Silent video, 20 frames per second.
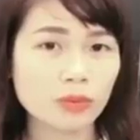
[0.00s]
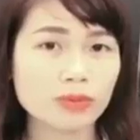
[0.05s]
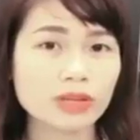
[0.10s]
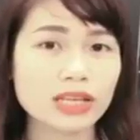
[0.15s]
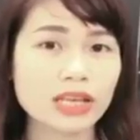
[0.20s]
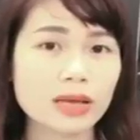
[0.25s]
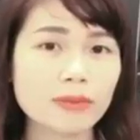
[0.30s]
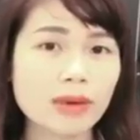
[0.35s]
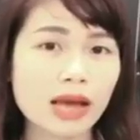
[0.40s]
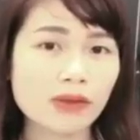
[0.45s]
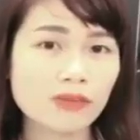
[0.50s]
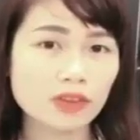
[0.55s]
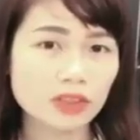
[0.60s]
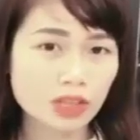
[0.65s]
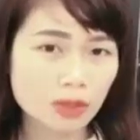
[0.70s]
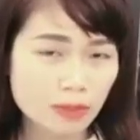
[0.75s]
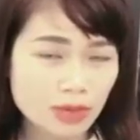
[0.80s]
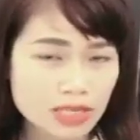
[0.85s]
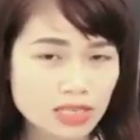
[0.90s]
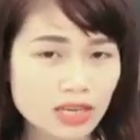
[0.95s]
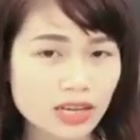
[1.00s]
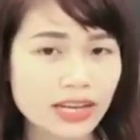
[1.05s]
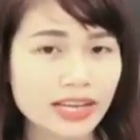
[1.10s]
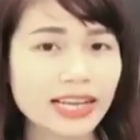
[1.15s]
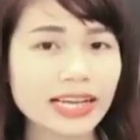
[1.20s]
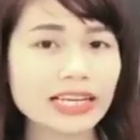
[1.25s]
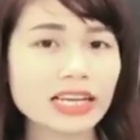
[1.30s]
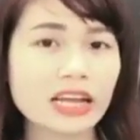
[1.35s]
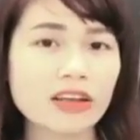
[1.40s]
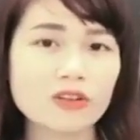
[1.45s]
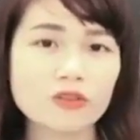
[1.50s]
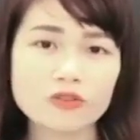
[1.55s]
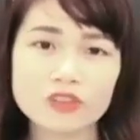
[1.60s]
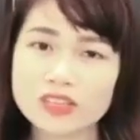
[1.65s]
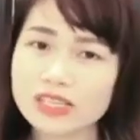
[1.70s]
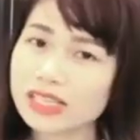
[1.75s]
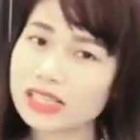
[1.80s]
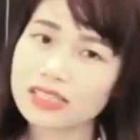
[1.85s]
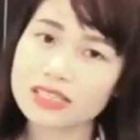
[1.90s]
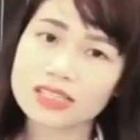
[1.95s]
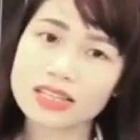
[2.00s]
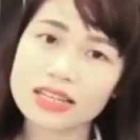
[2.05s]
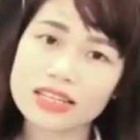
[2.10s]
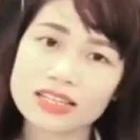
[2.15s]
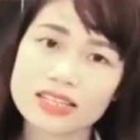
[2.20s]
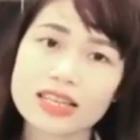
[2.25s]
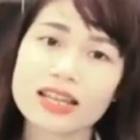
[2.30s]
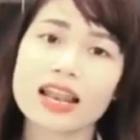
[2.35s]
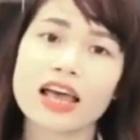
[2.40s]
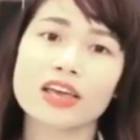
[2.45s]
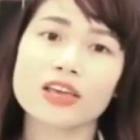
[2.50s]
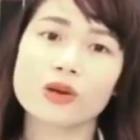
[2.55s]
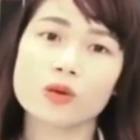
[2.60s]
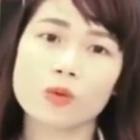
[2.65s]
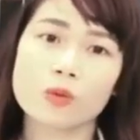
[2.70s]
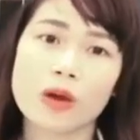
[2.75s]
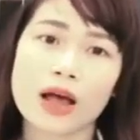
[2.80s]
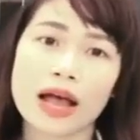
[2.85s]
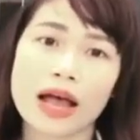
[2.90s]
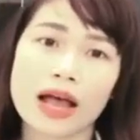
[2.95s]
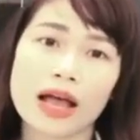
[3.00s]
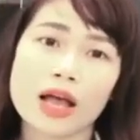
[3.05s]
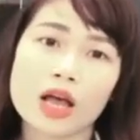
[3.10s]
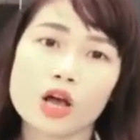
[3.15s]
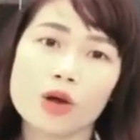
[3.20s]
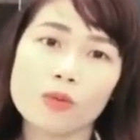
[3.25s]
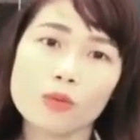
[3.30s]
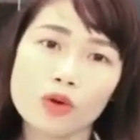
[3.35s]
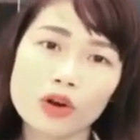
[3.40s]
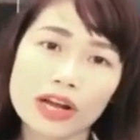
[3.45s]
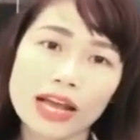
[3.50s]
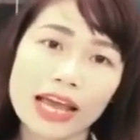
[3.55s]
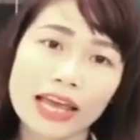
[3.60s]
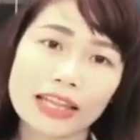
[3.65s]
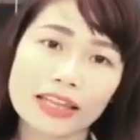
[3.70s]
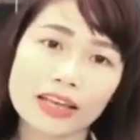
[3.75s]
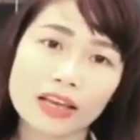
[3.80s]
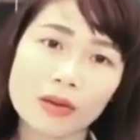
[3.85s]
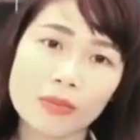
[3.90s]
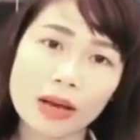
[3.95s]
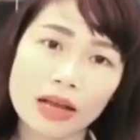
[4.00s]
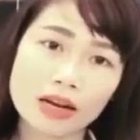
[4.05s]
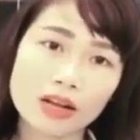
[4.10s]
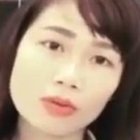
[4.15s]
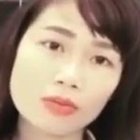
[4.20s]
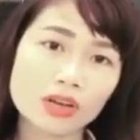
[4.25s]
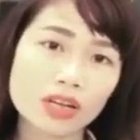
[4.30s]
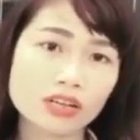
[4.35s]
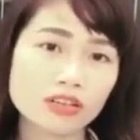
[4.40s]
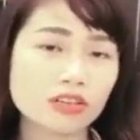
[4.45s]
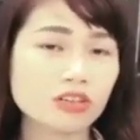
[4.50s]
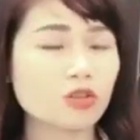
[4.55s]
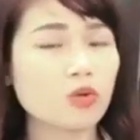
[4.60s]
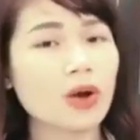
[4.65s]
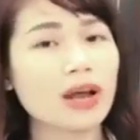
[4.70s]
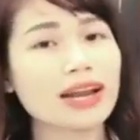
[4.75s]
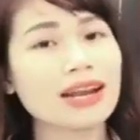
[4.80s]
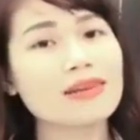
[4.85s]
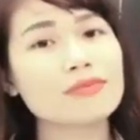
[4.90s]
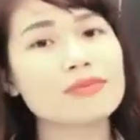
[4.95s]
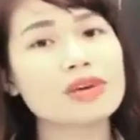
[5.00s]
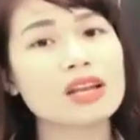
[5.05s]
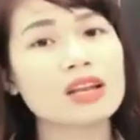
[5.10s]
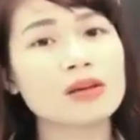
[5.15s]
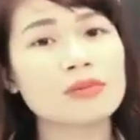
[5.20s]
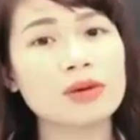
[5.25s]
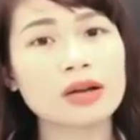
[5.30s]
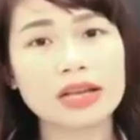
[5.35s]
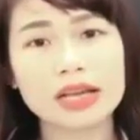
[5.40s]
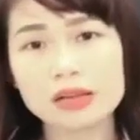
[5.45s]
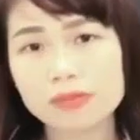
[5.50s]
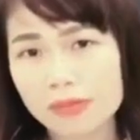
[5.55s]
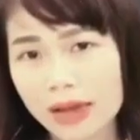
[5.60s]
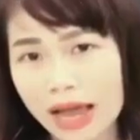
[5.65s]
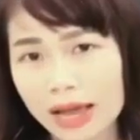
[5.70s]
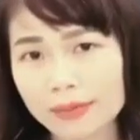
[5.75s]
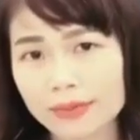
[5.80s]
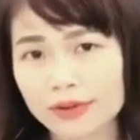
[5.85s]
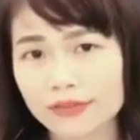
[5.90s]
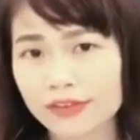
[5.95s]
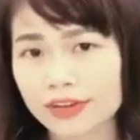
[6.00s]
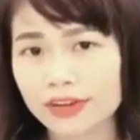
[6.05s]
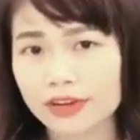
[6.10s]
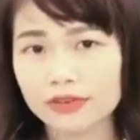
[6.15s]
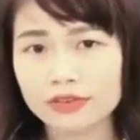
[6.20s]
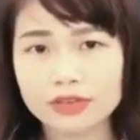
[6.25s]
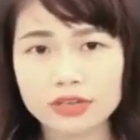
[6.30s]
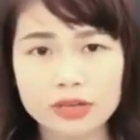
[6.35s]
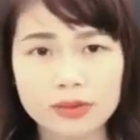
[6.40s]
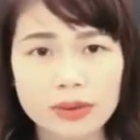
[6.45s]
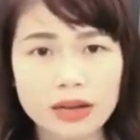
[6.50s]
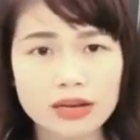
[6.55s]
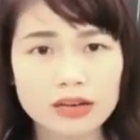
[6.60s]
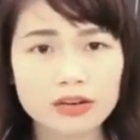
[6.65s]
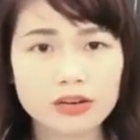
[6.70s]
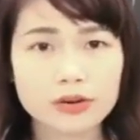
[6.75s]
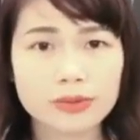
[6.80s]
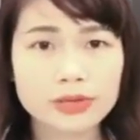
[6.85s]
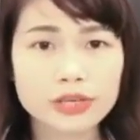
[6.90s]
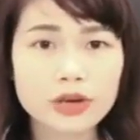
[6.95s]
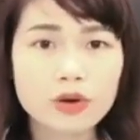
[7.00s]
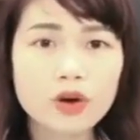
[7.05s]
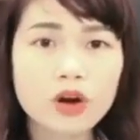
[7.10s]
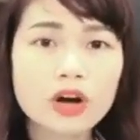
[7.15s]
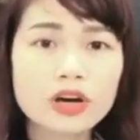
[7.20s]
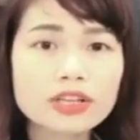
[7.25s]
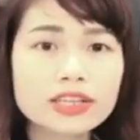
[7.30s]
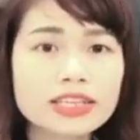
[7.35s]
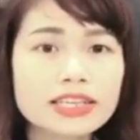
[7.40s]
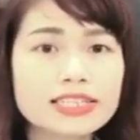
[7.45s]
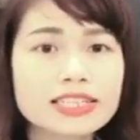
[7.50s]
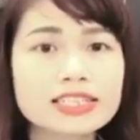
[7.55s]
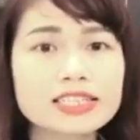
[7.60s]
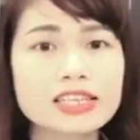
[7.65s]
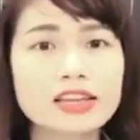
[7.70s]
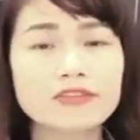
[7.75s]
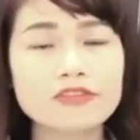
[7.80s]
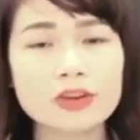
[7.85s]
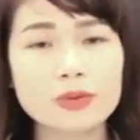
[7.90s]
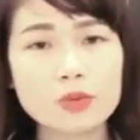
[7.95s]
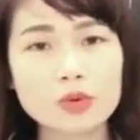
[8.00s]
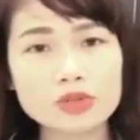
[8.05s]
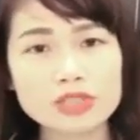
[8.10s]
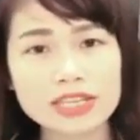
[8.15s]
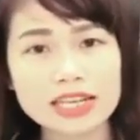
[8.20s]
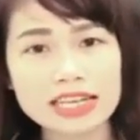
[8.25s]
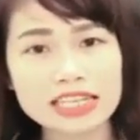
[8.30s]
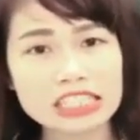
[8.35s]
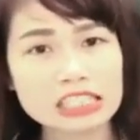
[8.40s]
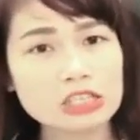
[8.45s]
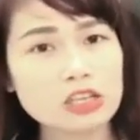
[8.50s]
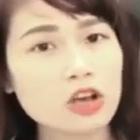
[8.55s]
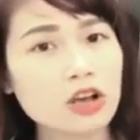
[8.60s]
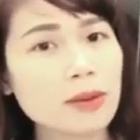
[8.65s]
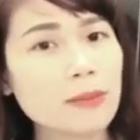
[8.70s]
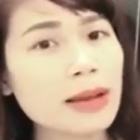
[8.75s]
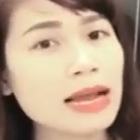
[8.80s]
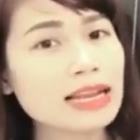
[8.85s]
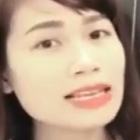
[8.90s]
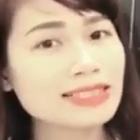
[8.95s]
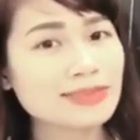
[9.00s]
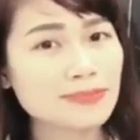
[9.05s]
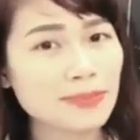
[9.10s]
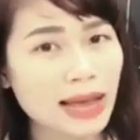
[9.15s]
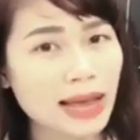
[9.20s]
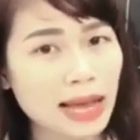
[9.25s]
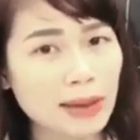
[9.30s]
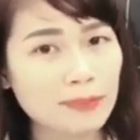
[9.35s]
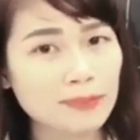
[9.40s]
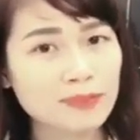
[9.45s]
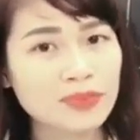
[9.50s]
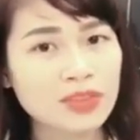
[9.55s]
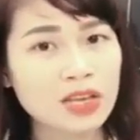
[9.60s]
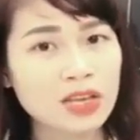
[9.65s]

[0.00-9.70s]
động đi kết bạn và tới bây giờ cái cách đấy rất rất rất, rất là hiệu quả Mỗi ngày thì các bạn không nên gửi quá 50 lời mời kết bạn Bởi vì nếu như các bạn gửi nhiều hơn thì chắc chắn Facebook sẽ đánh cho các bạn là spam